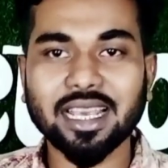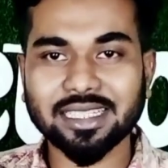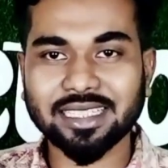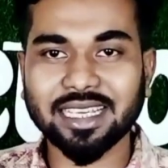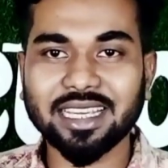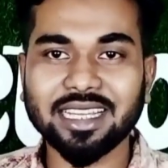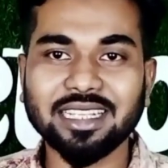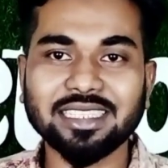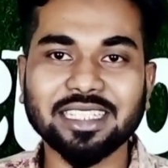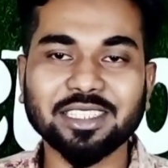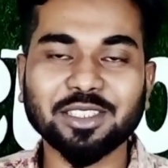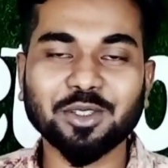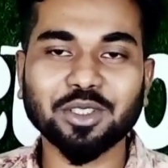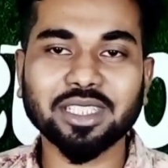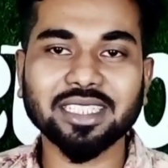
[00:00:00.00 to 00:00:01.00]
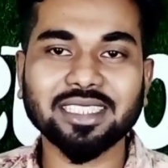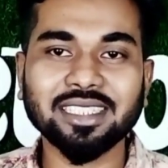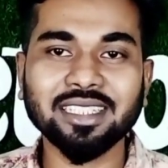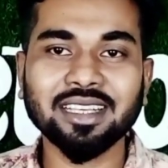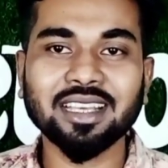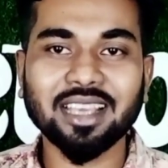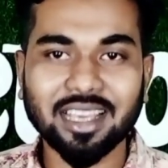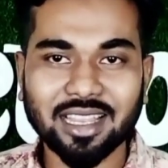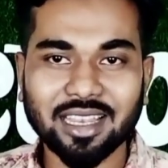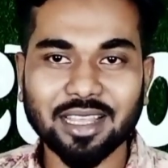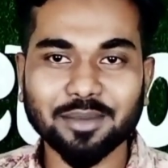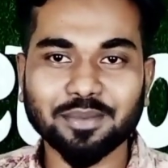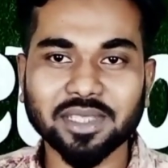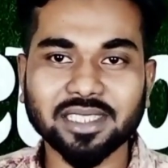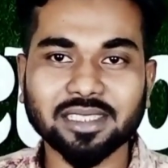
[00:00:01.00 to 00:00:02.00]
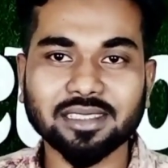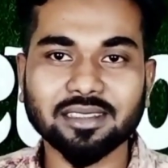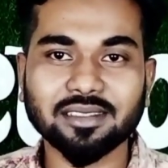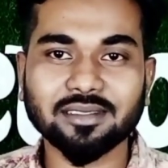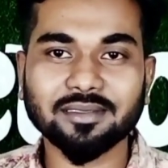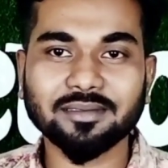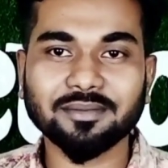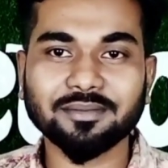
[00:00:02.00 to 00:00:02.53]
আজকে এখানে শেষ করতেছি আল্লাহ হাফিজ